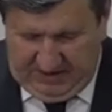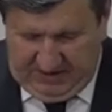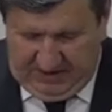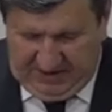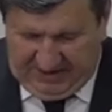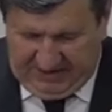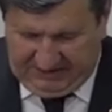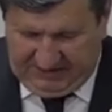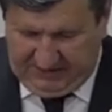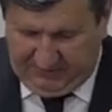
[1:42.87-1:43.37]

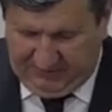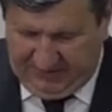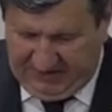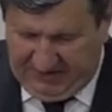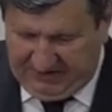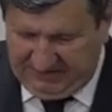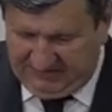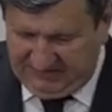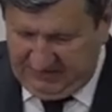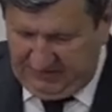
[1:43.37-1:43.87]
AKP
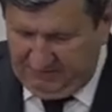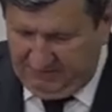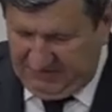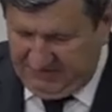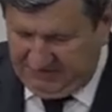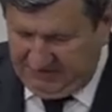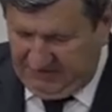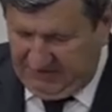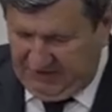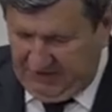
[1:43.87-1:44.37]
yani Sayın
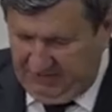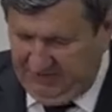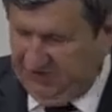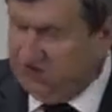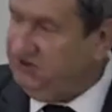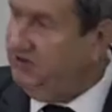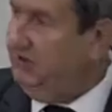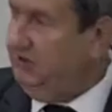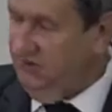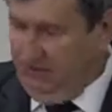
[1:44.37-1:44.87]
Başkan
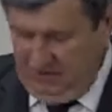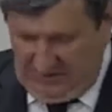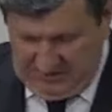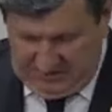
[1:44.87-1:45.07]
Ahmet Çin